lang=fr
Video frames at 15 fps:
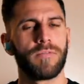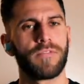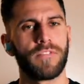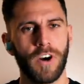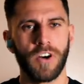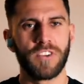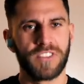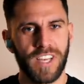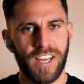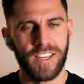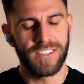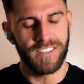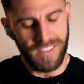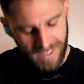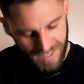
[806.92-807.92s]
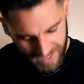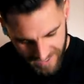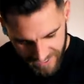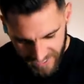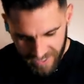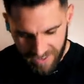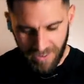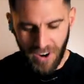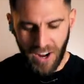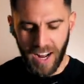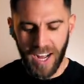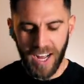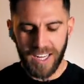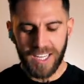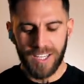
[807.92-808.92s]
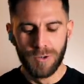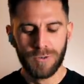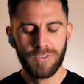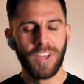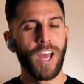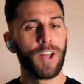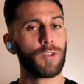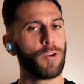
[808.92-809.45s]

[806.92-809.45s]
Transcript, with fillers: française, voilà, qui nous vient